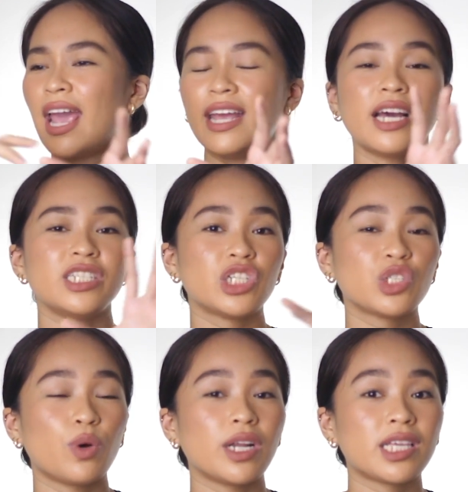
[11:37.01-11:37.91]
and I
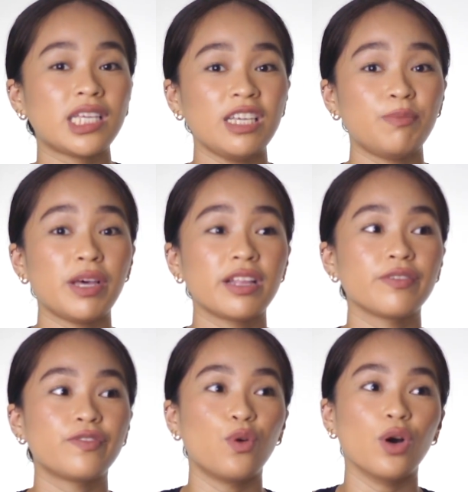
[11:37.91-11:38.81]
just want to keep
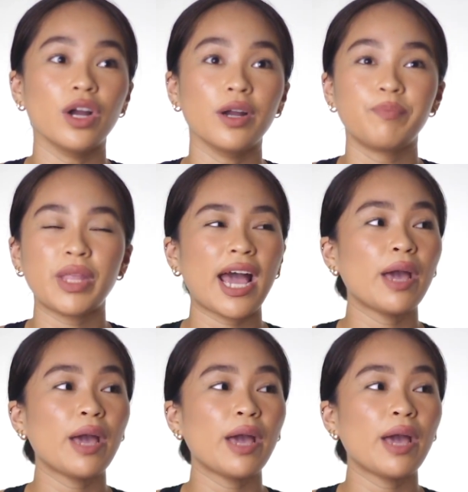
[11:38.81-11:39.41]
it for,